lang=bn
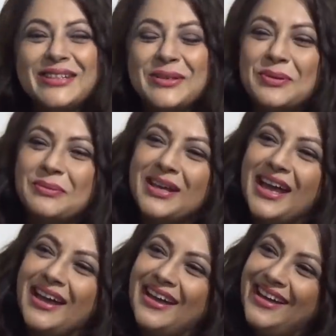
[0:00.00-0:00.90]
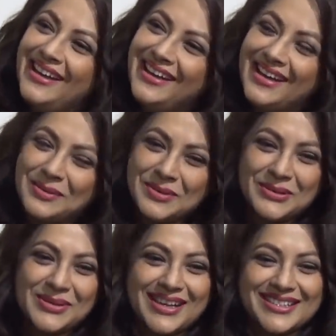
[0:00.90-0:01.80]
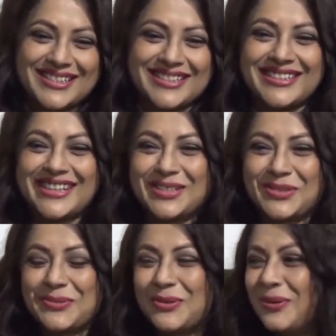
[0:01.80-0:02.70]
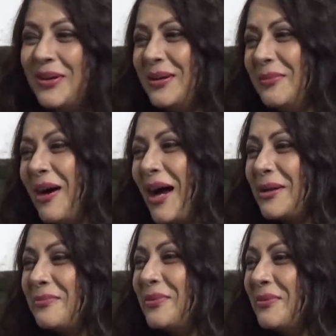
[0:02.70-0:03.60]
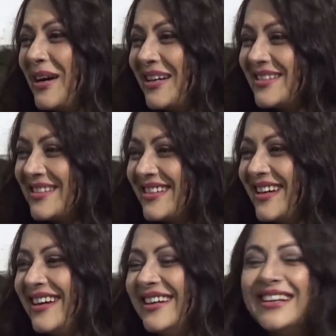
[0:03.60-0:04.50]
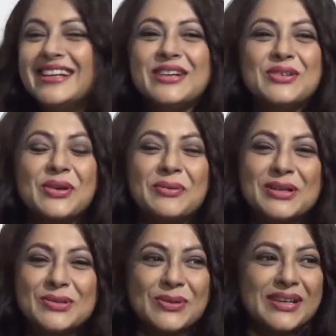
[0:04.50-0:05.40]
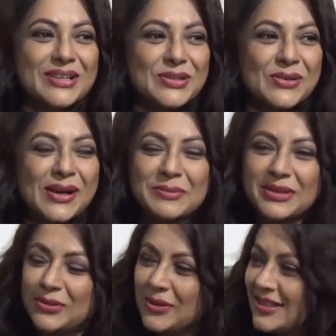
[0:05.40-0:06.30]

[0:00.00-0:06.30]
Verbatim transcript: দিদি বলবে হ্যাঁ হ্যাঁ আমি তো আছি এসো ভাইপো ভাইজিরা সবাই চলে এসো আমি করে